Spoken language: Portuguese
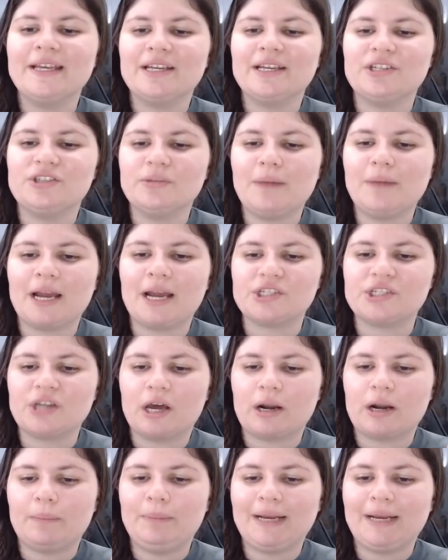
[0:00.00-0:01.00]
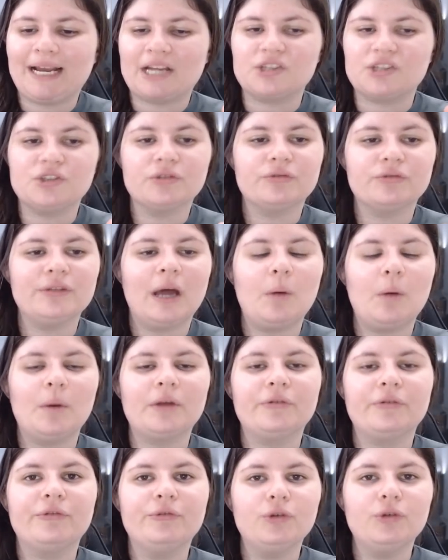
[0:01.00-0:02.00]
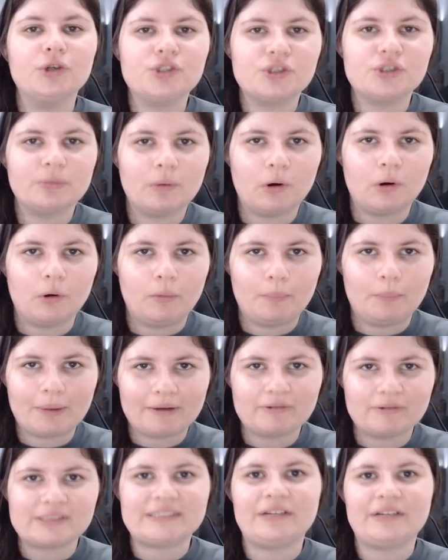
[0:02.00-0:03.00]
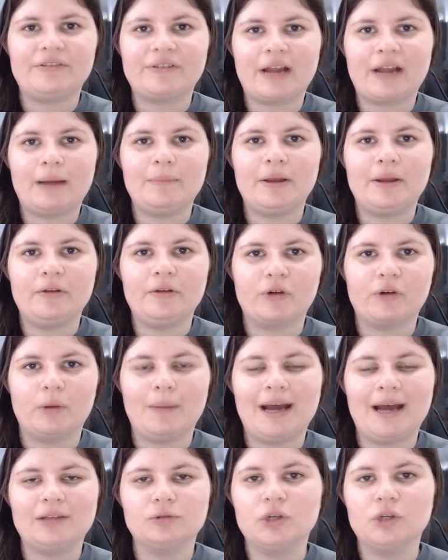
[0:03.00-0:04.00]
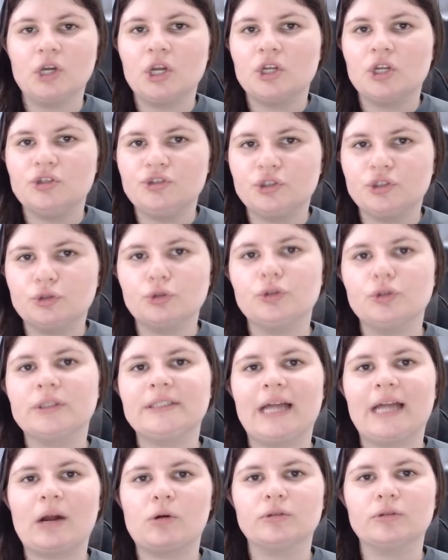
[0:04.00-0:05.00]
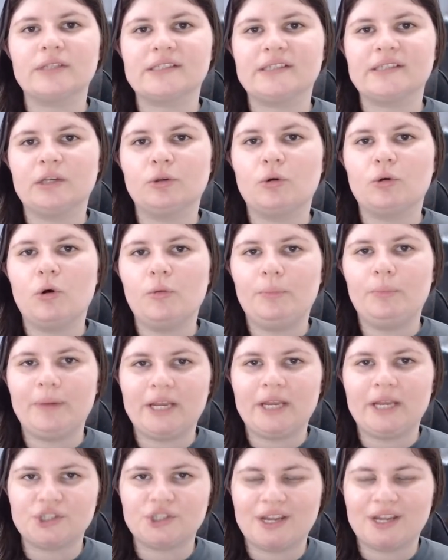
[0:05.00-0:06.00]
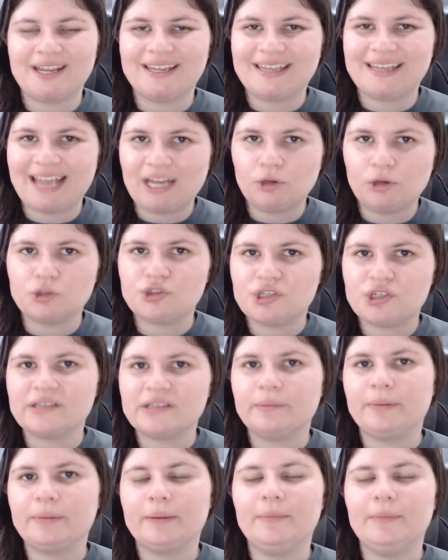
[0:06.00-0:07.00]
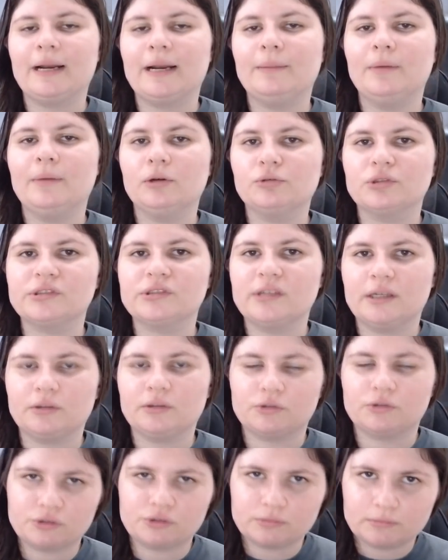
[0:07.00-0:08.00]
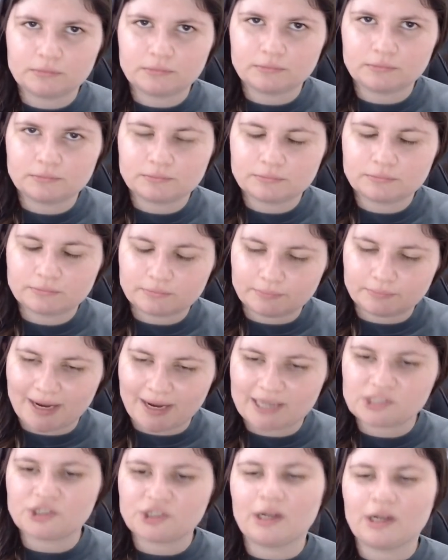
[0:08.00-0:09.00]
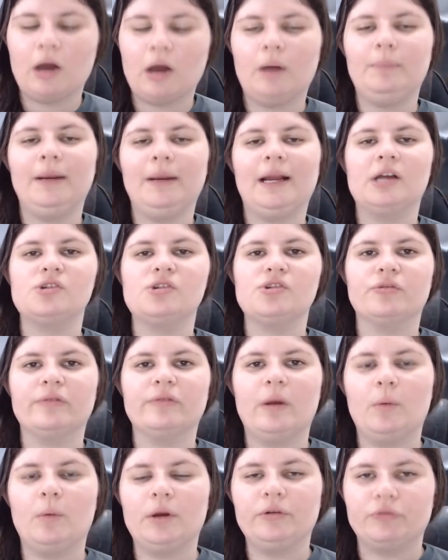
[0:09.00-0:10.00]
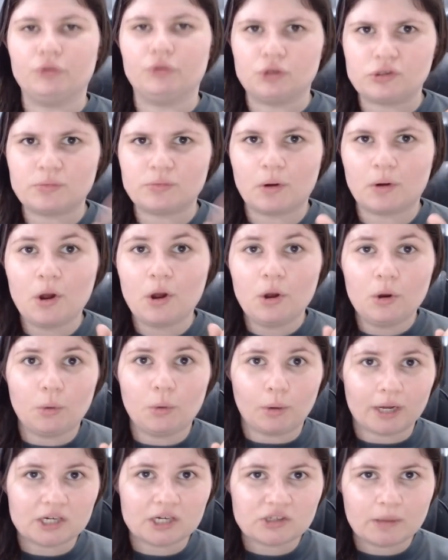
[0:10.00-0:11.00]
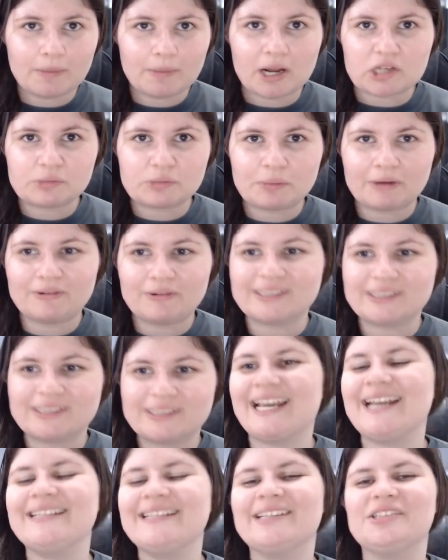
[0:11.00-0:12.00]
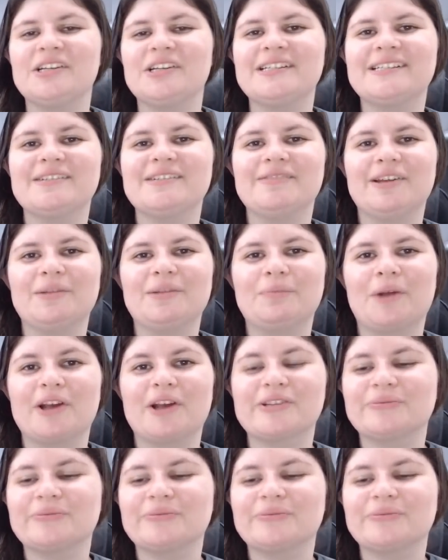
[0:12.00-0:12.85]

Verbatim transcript: de baixar o aplicativo da OneFootball para você ficar bem informado de tudo que está acontecendo com o Peixe, hein? Quer notícia em primeira mão do Santos? Baixa lá o aplicativo da OneFootball. Um grande abraço para vocês e a gente se vê no próximo